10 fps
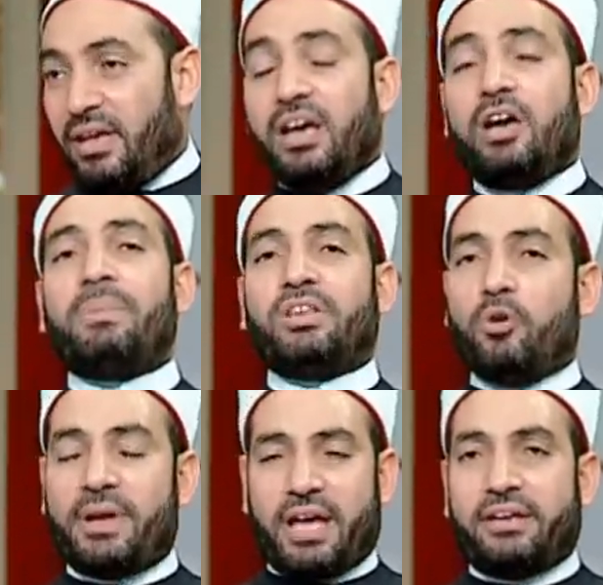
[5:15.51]
مندوبه
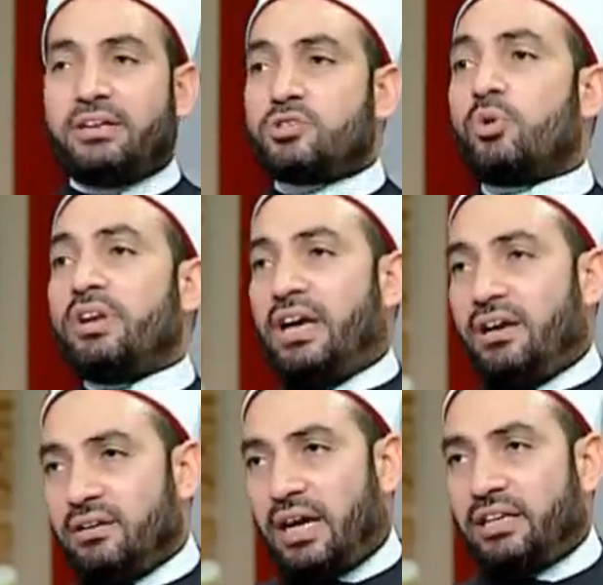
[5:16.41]
يعني سنه
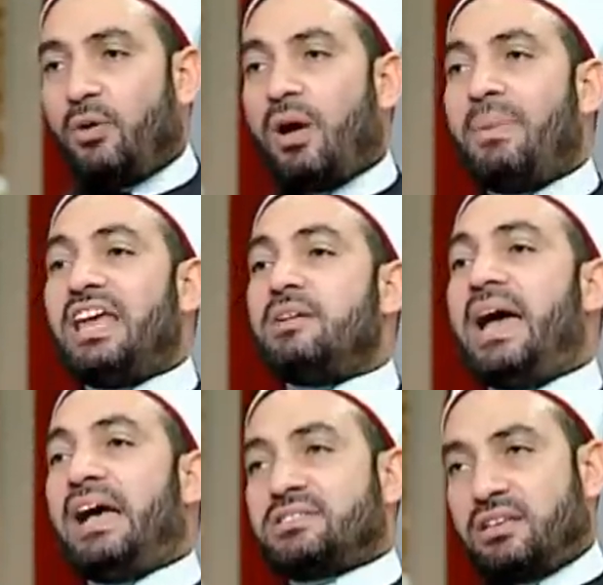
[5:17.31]
يعني لو عملها يبقى
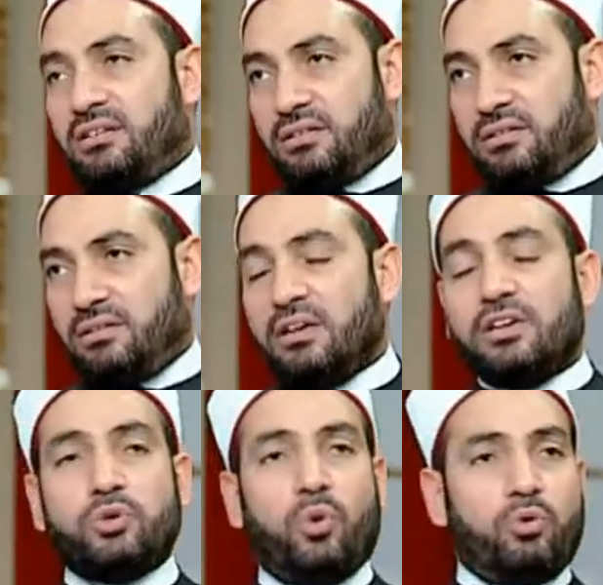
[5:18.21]
احسن
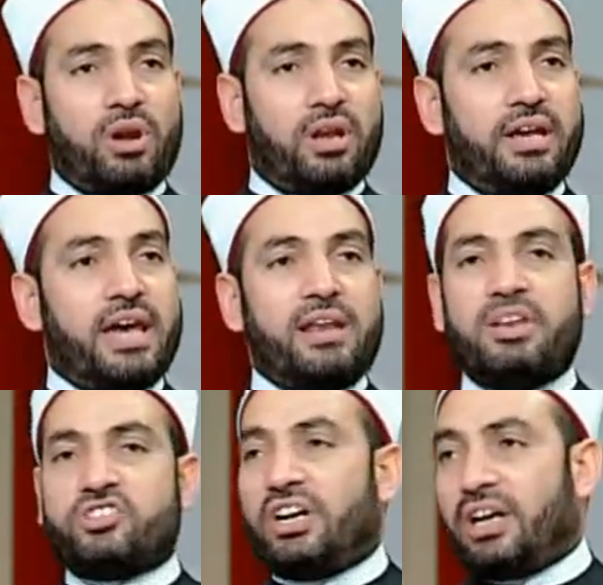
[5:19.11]
يقول والله انا ماليش
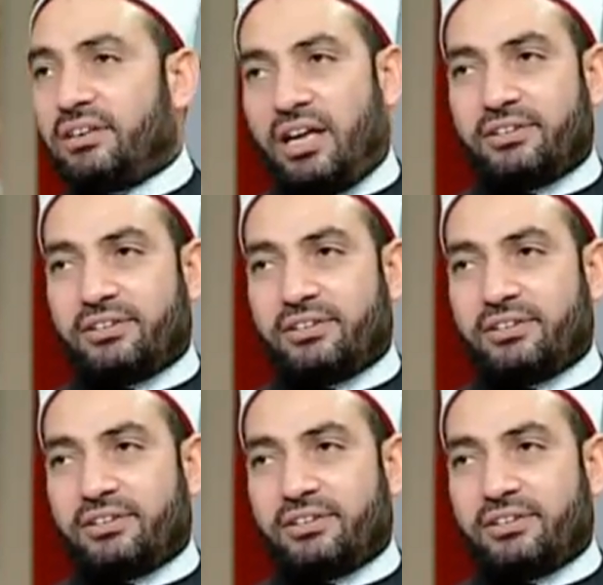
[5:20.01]
حاجه عند حد